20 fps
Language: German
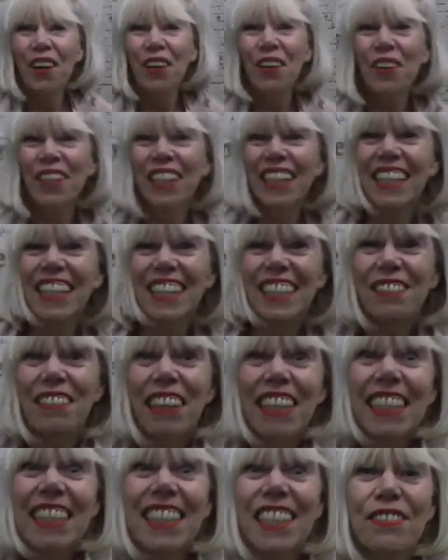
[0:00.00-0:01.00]
Okay, das
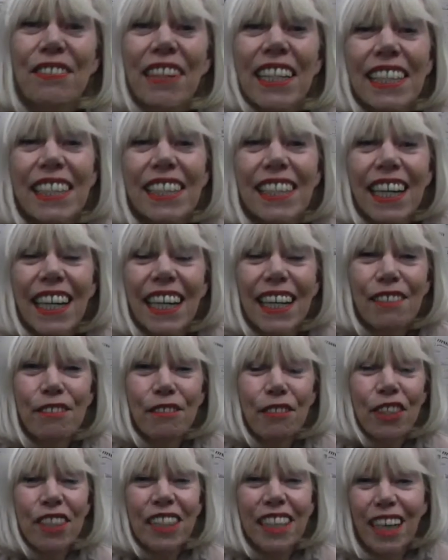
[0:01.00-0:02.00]
war der zweite Teil
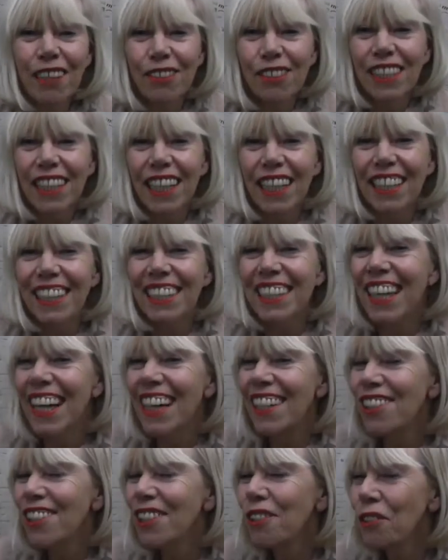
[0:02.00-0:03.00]
von Kauskans
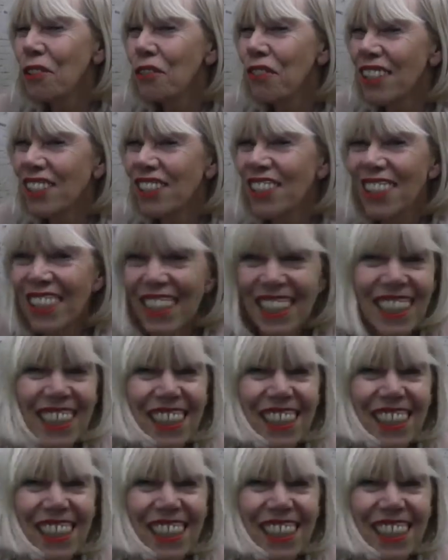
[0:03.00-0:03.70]
Angie Goes Fashion.